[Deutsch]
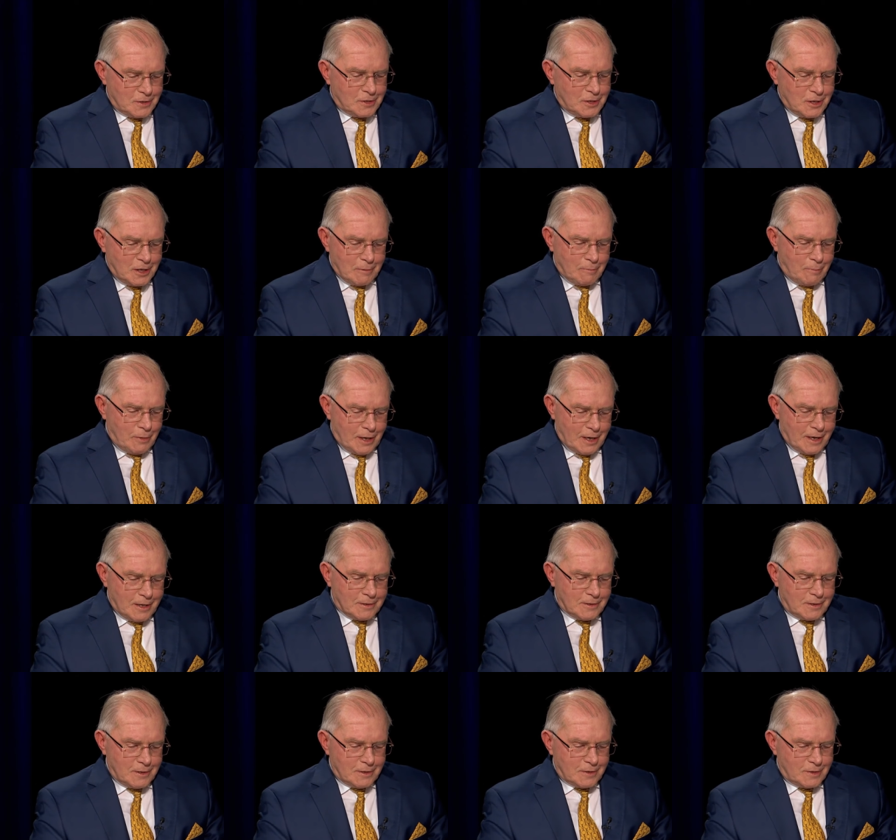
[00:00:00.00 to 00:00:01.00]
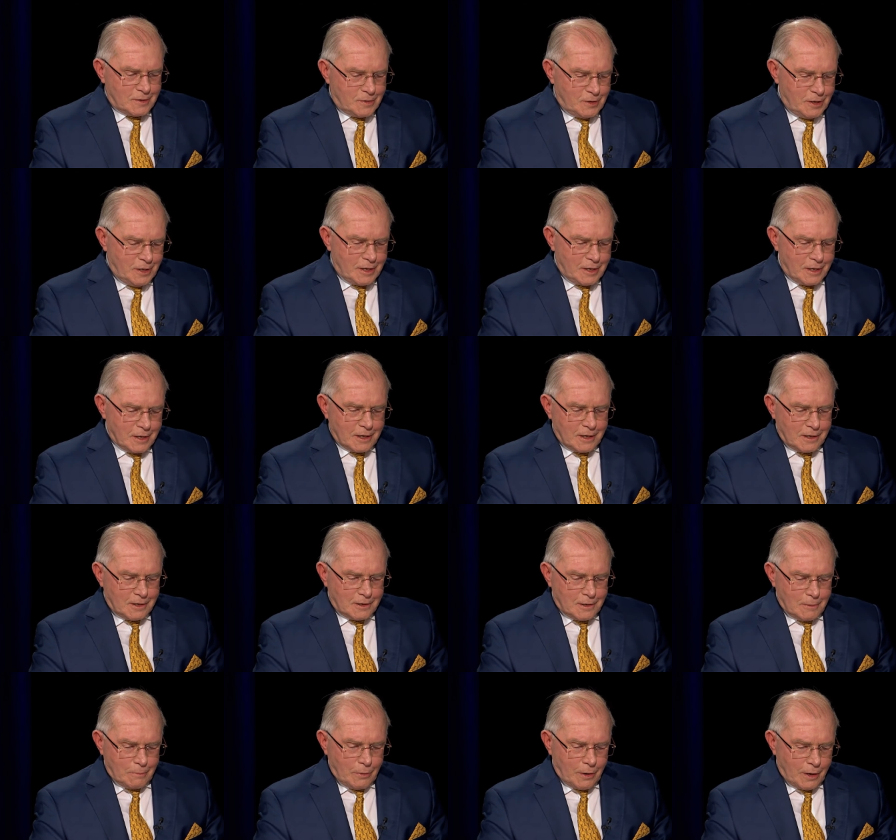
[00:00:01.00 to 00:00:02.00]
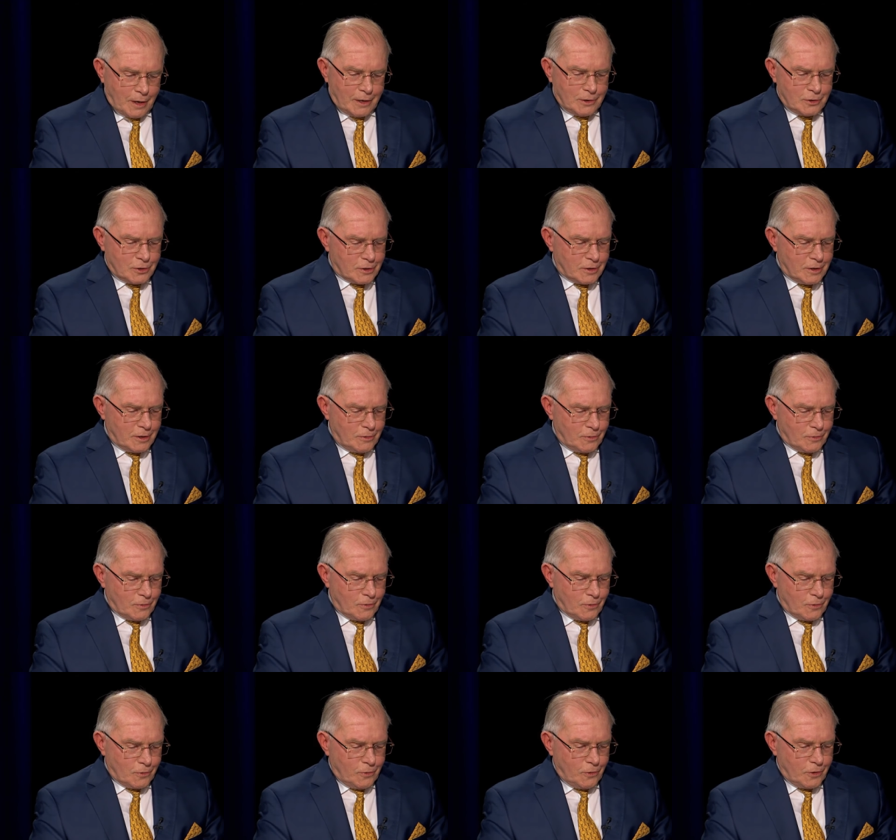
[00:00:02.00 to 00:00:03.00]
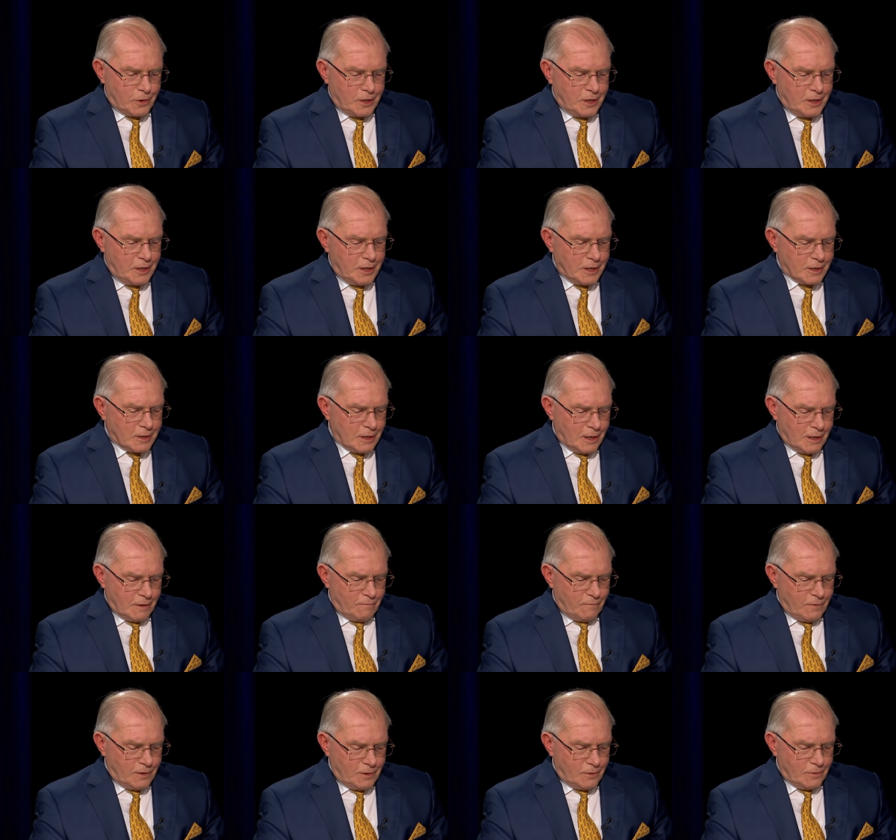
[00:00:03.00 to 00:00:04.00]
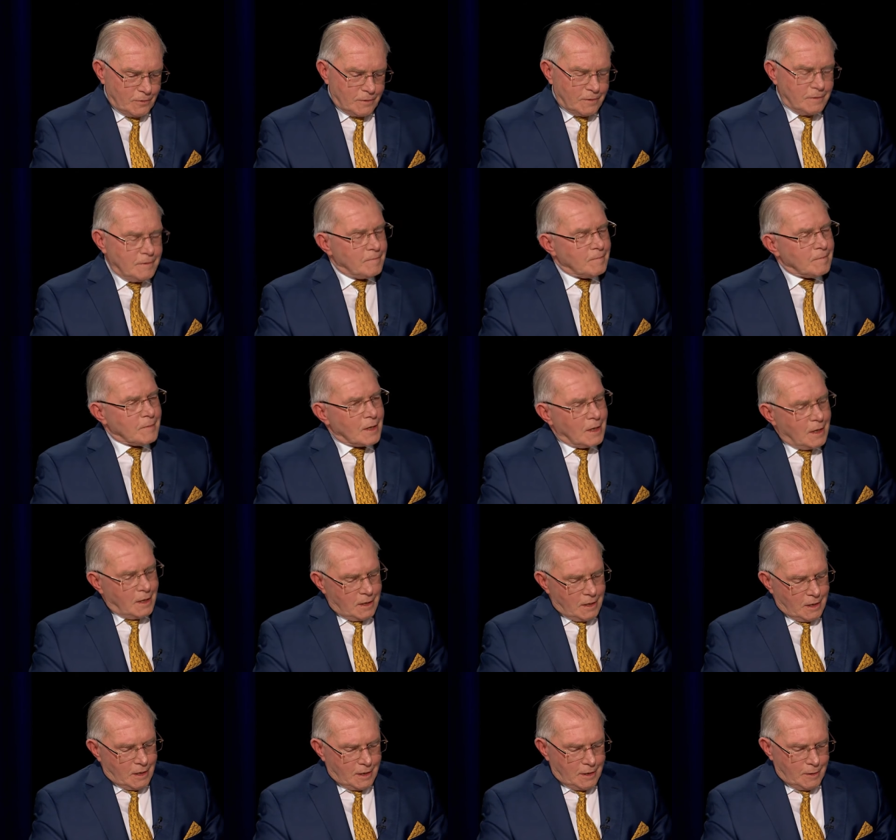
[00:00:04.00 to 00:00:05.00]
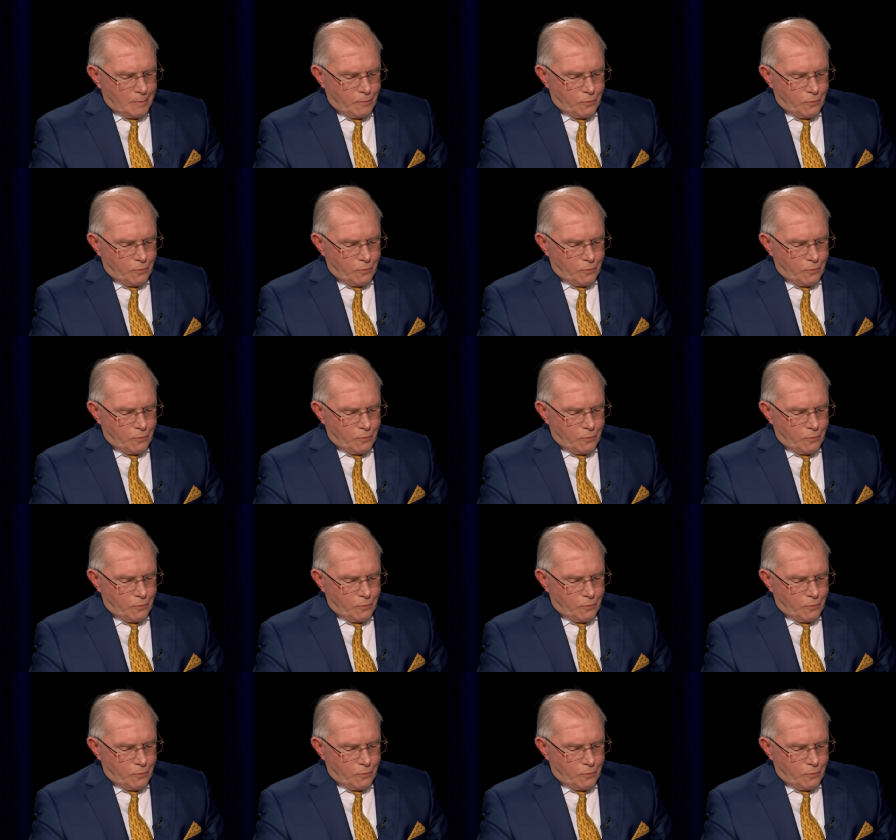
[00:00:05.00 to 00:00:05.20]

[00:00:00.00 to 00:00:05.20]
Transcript: ist die geplante, zielgerechte Bereitstellung und koordinierte Anwendung aller